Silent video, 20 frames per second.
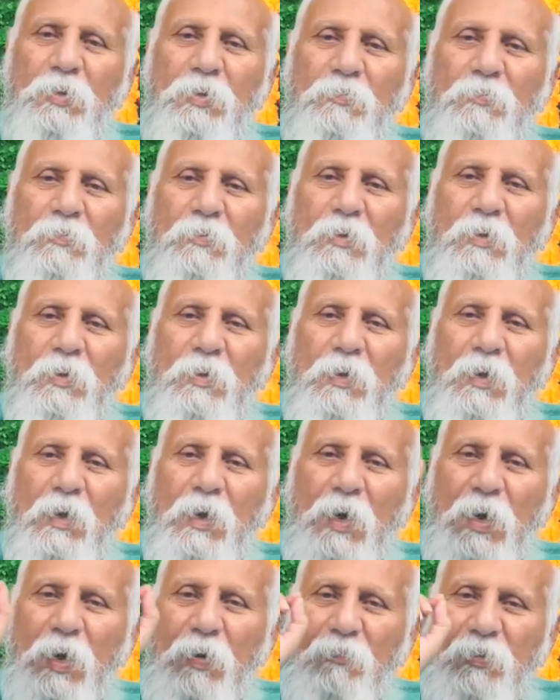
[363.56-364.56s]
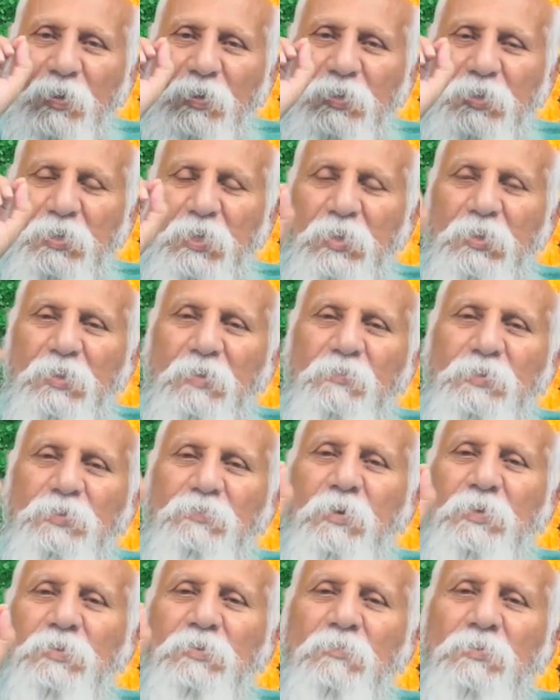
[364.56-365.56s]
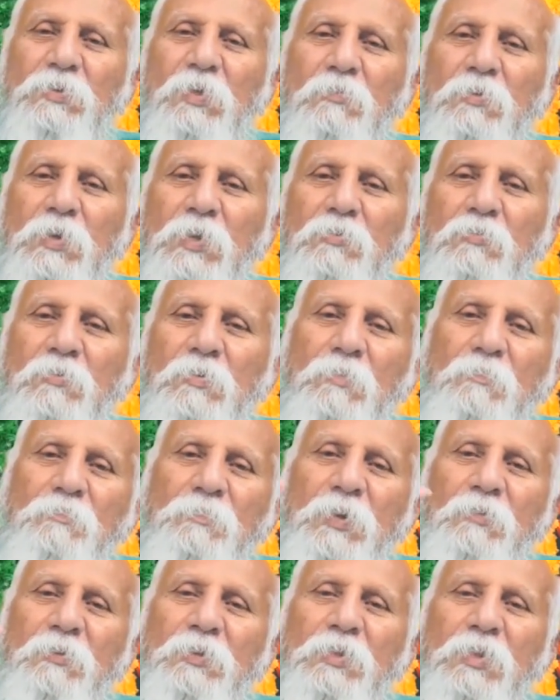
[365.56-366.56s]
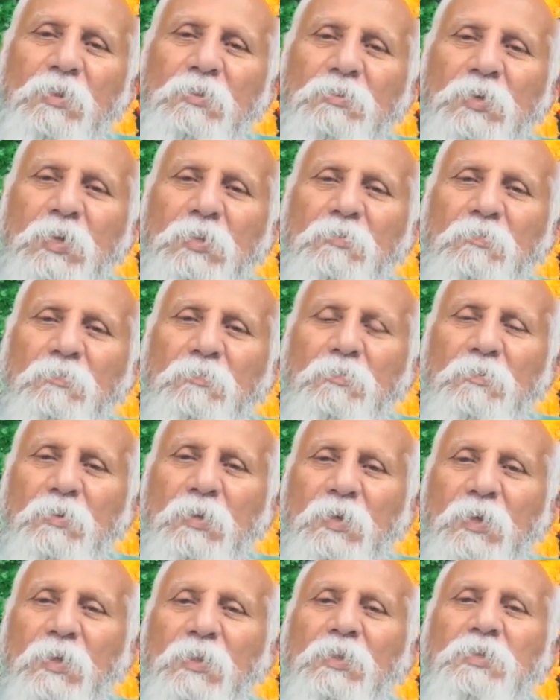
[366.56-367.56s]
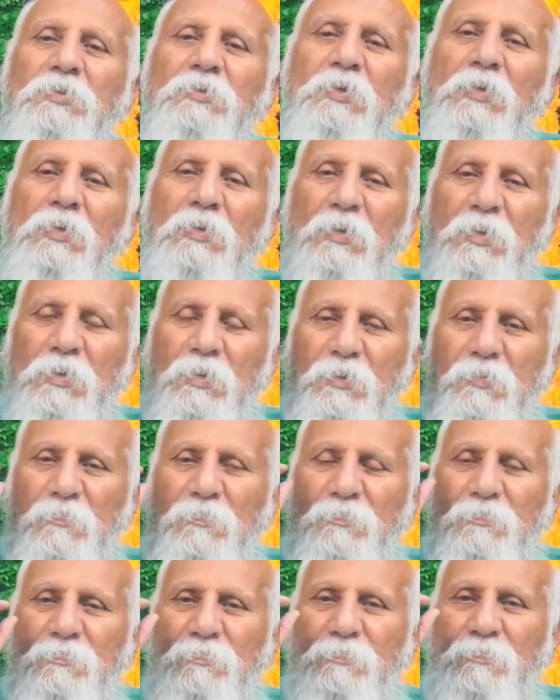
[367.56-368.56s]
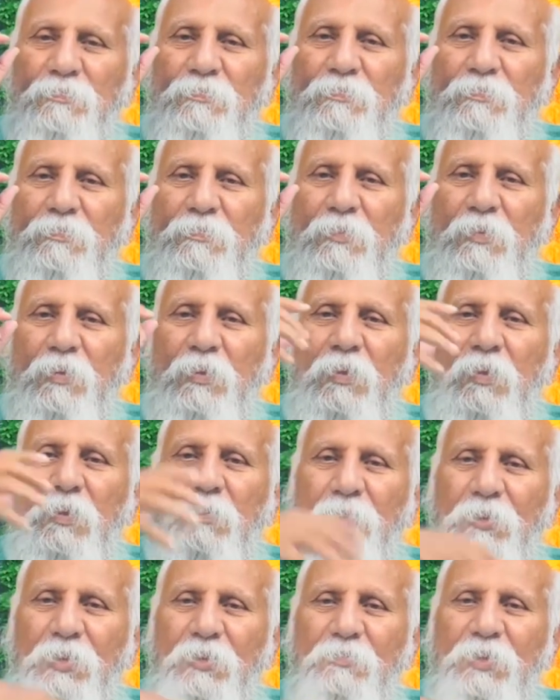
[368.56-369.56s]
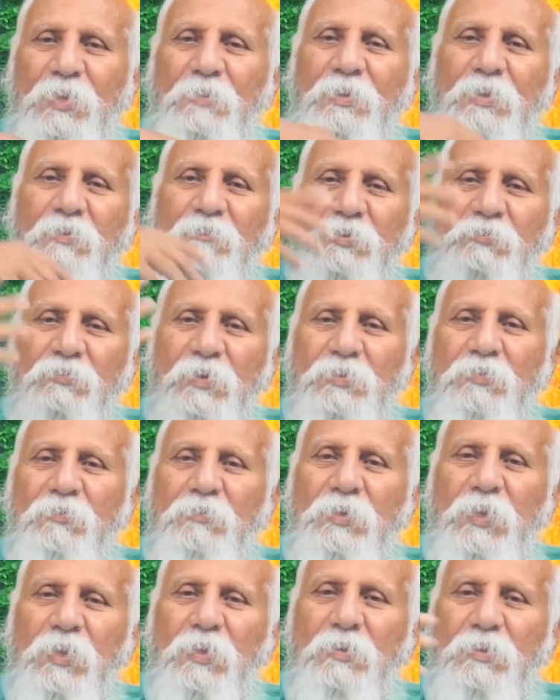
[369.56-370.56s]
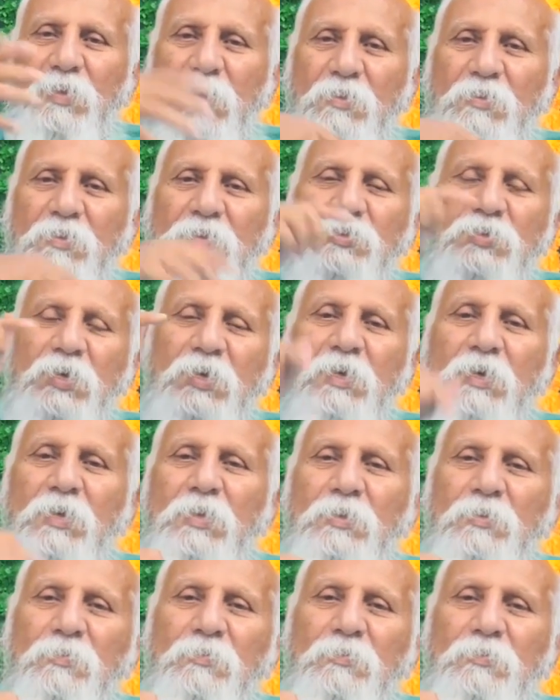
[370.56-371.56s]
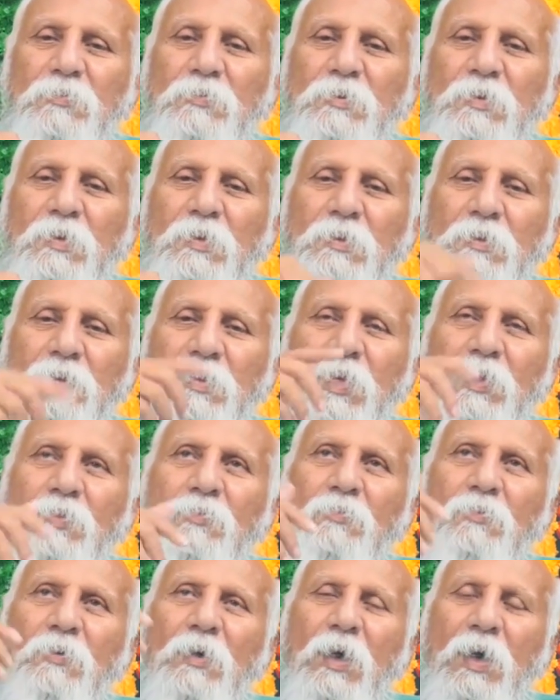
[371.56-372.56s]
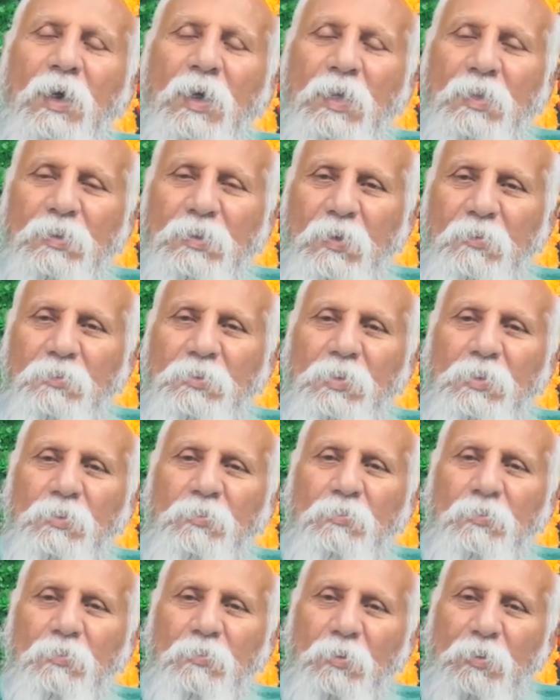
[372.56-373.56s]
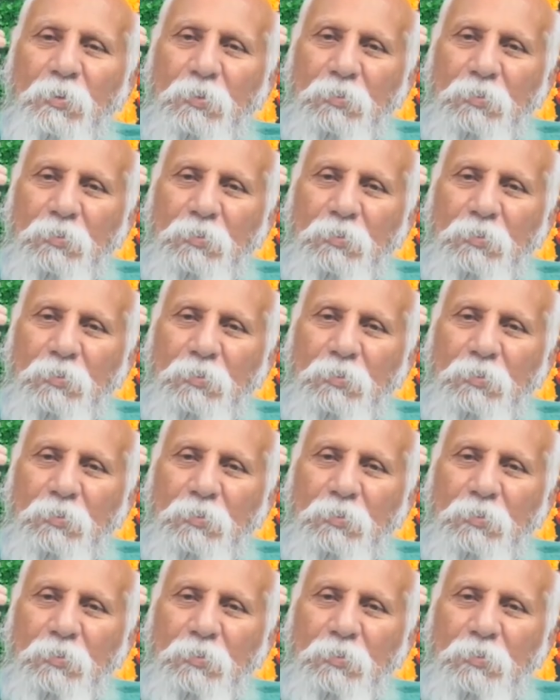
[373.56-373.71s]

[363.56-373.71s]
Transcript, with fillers: అన్నాడు ఆవగించినంత విశ్వాసం ఉన్నా కూడాను పర్వతాలను సైతం తరలించగలరు అన్నాడు మన మీద మనకి విశ్వాసం ఉండాలి నేను ఇది చేయగలను నేను ఆయా దేవతలతో